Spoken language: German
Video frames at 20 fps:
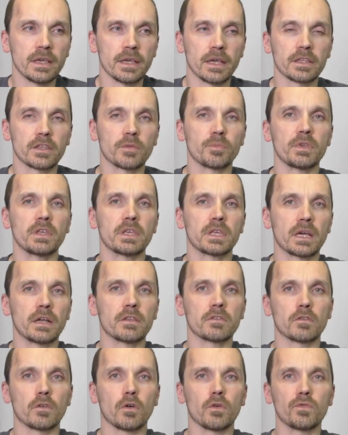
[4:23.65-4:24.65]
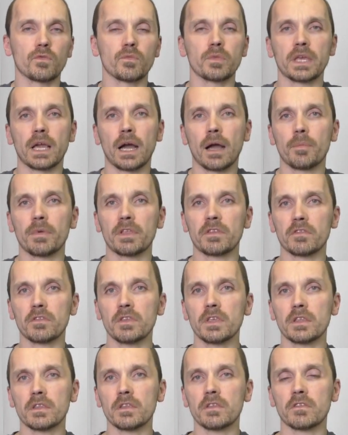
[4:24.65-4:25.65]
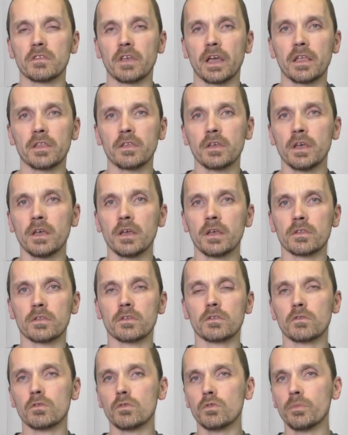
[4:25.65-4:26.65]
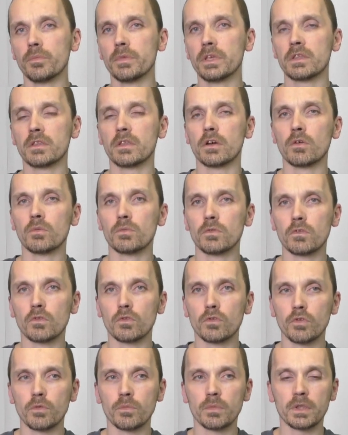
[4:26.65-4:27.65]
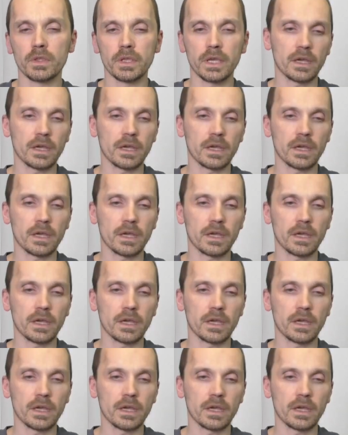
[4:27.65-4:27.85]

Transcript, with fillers: Ja, da bin ich ganz offen. Ich habe jetzt nicht die Zeit dazu, mich darum zu kümmern.